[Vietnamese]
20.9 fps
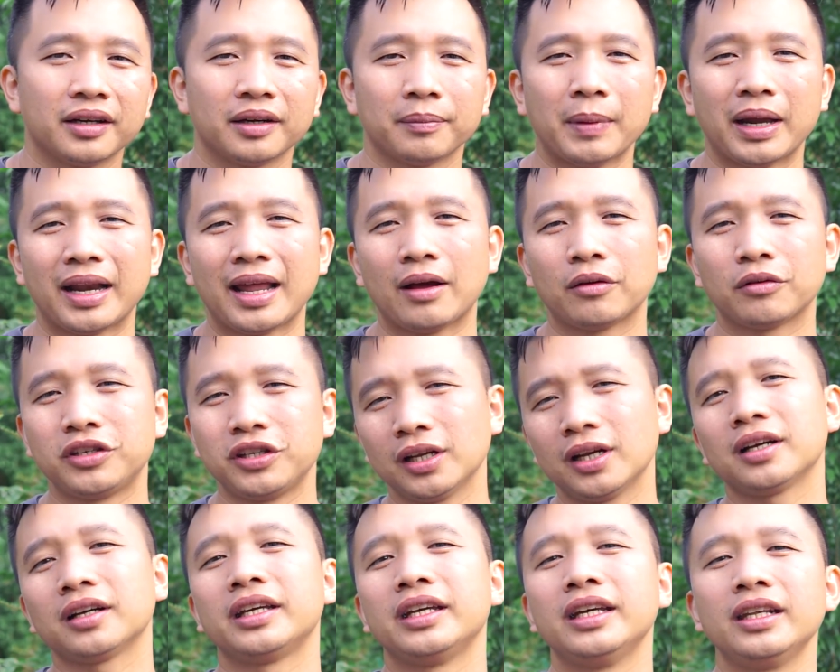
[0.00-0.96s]
Bạn nào chưa
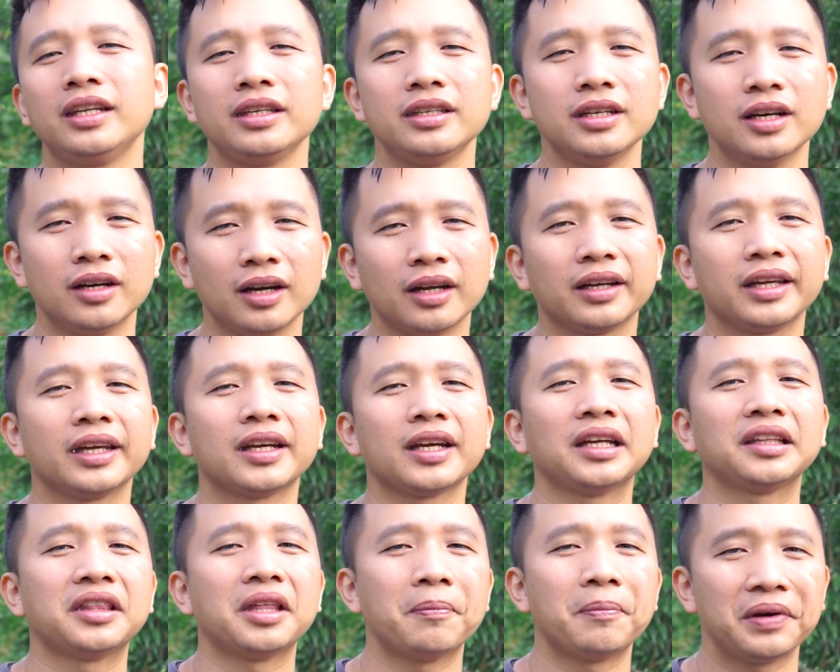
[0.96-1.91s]
đăng ký thì nhớ đăng ký
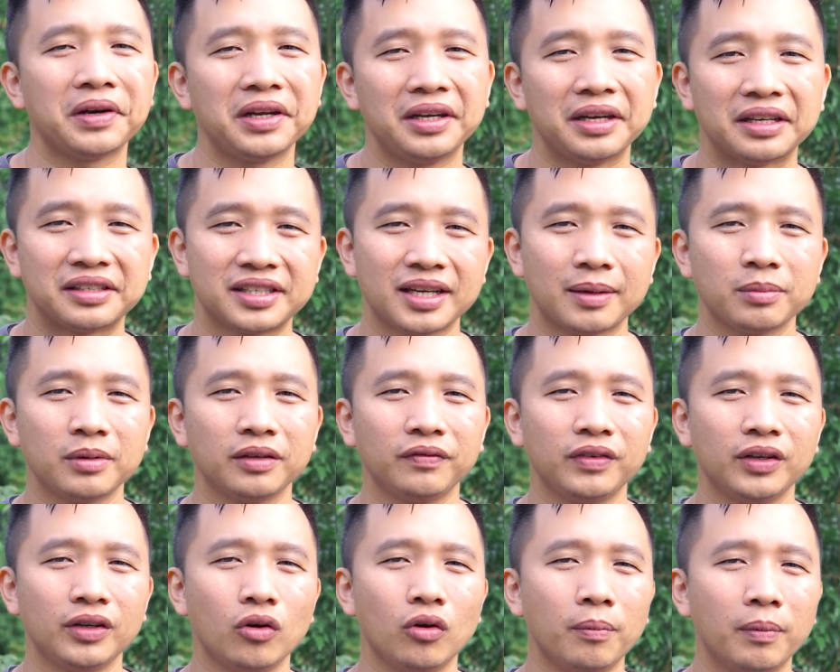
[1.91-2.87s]
kênh Tân Paris để xem những
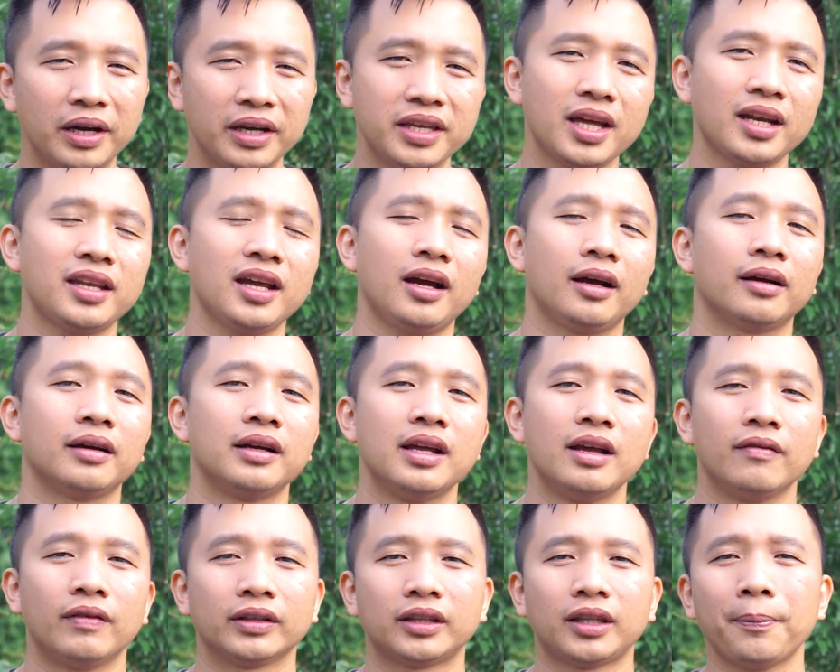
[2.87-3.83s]
video mới nhất nhá.
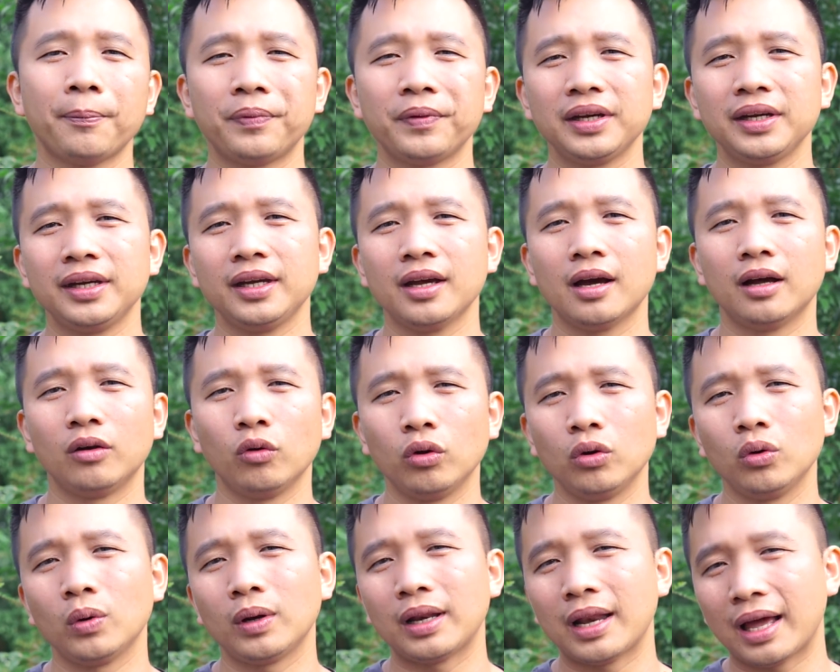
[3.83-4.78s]
Và Tân Paris
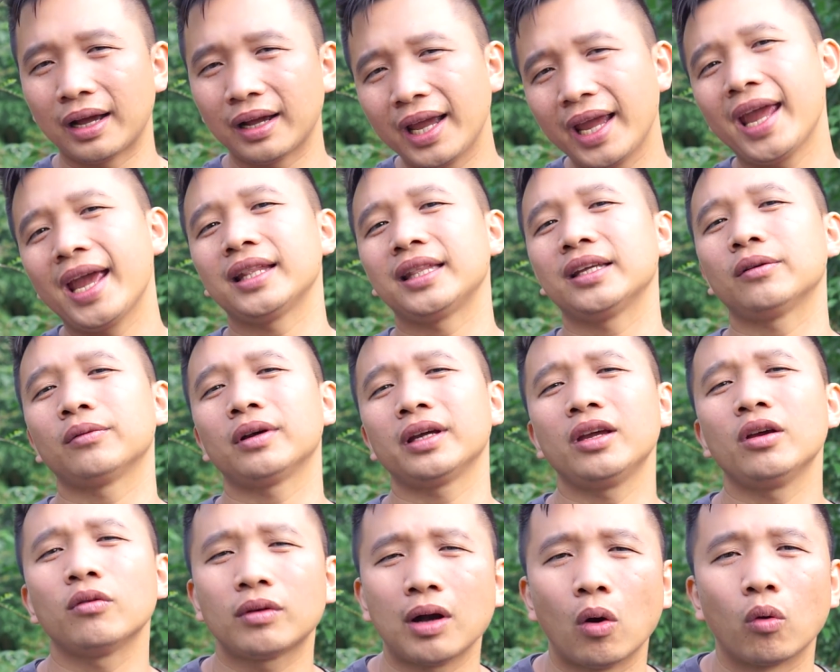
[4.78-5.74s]
luôn luôn lắng nghe theo các
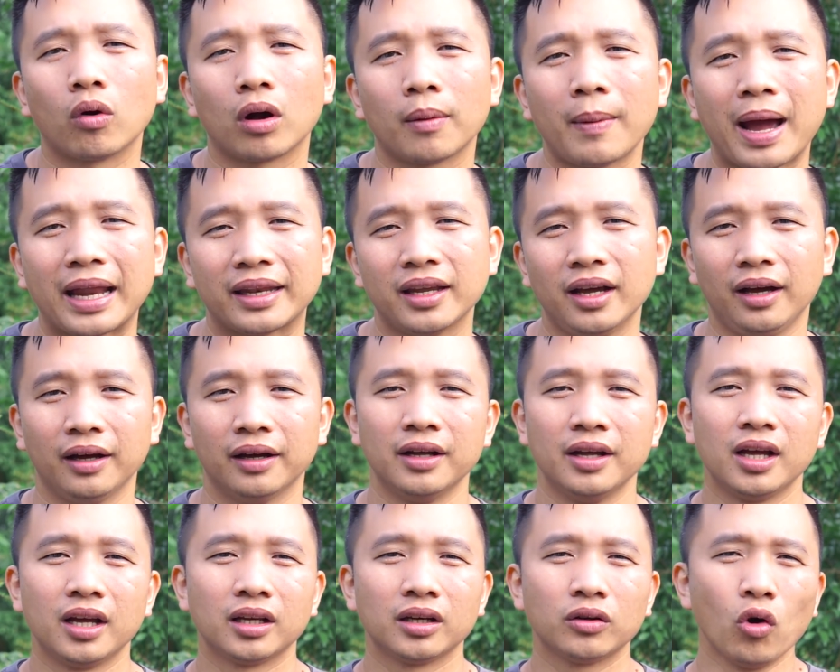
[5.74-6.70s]
yêu cầu của các bạn nhá.
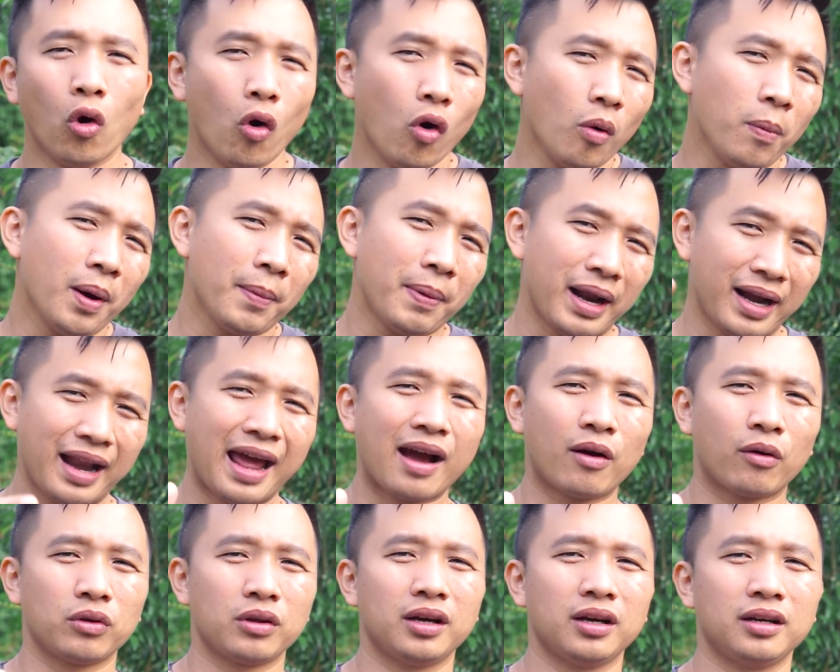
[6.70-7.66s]
Cố mà bạn
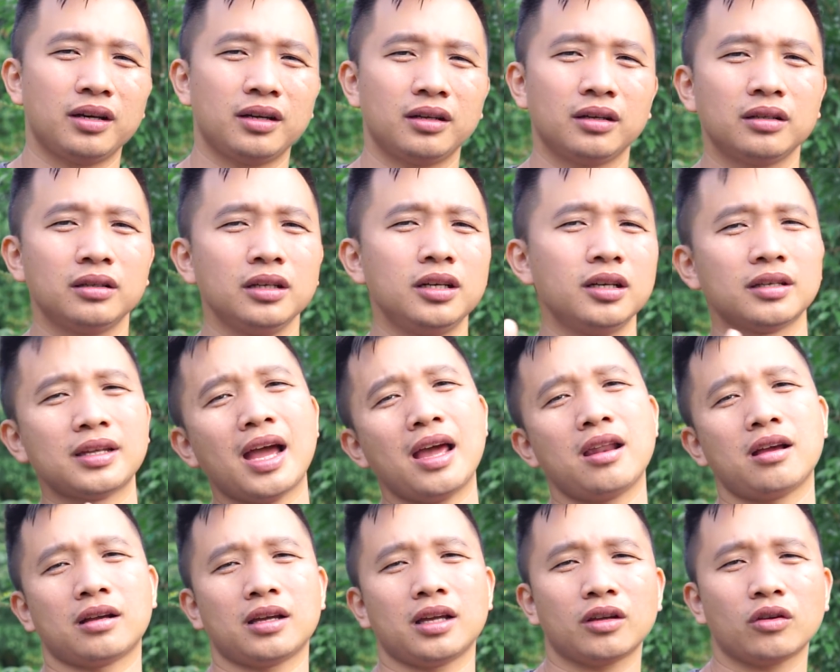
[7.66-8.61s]
nào nhá đưa ra
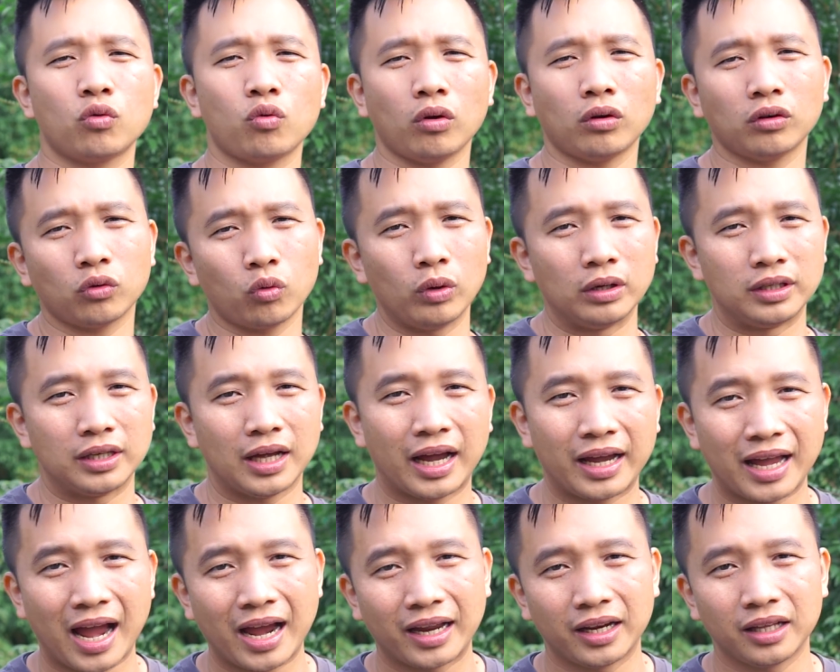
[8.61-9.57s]
được cái con quỷ gì
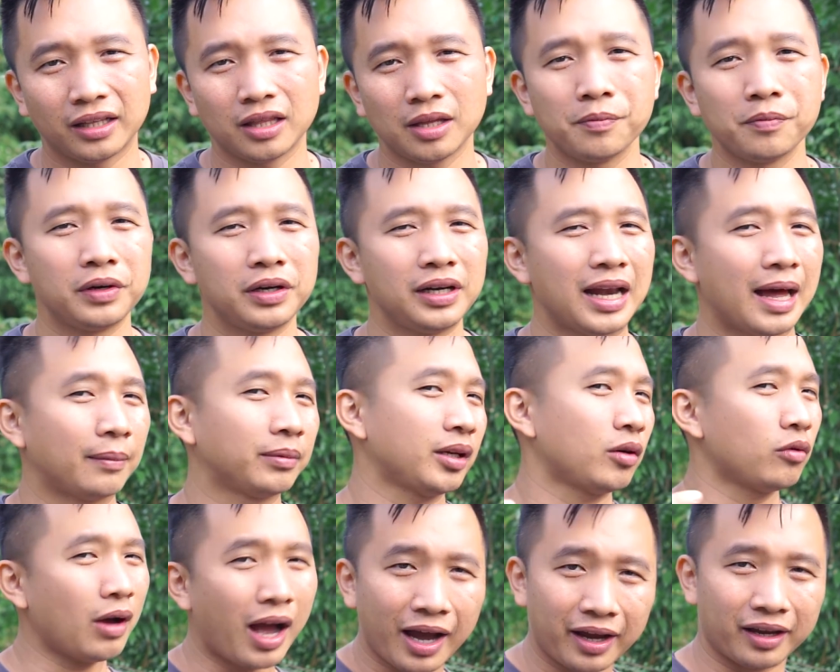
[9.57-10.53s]
hay hay đấy, Tân Paris làm
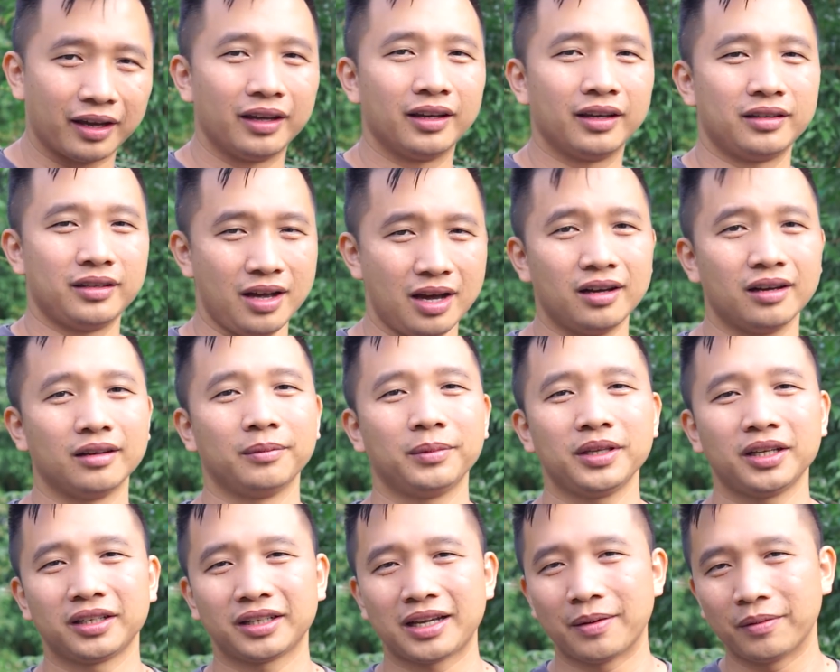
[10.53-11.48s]
theo ngay nhá.
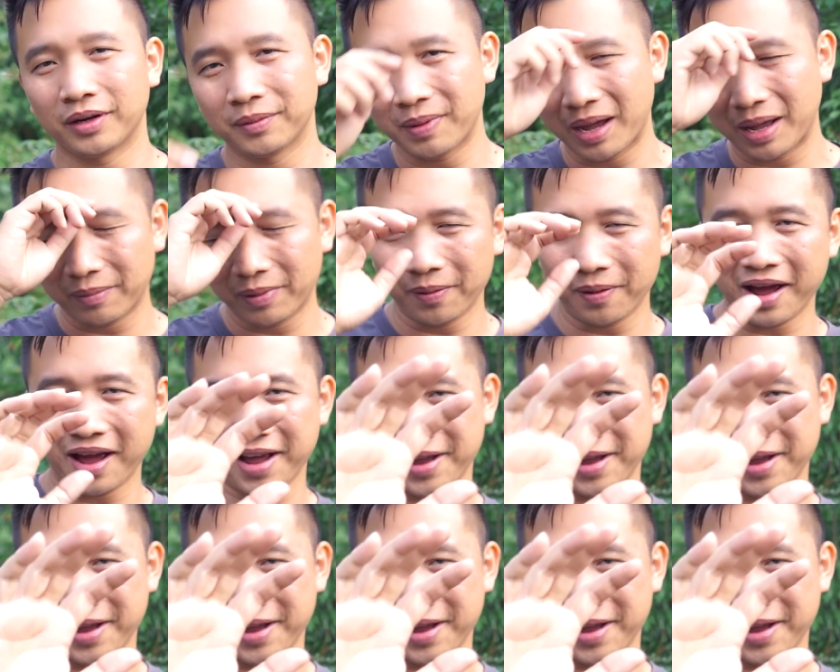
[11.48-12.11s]
Bây giờ thì cảm ơn các bạn. Bye